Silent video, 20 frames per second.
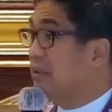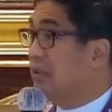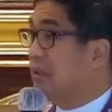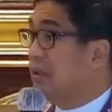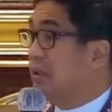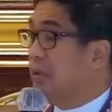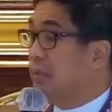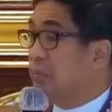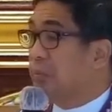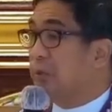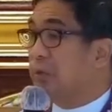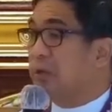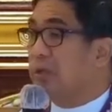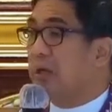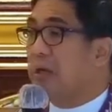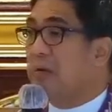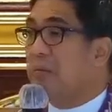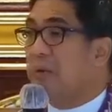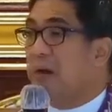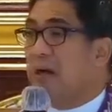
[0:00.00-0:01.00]
Potang
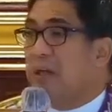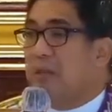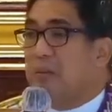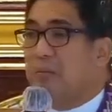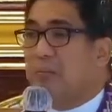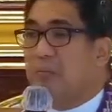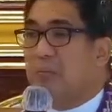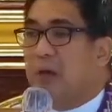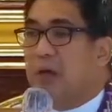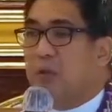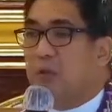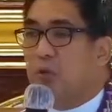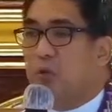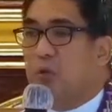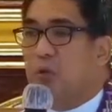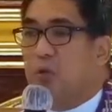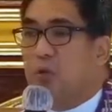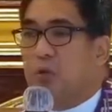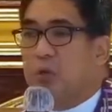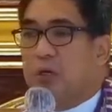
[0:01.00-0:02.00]
makat,
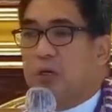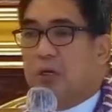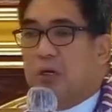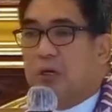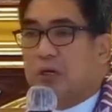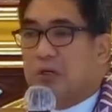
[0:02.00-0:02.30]
makatuglong ka,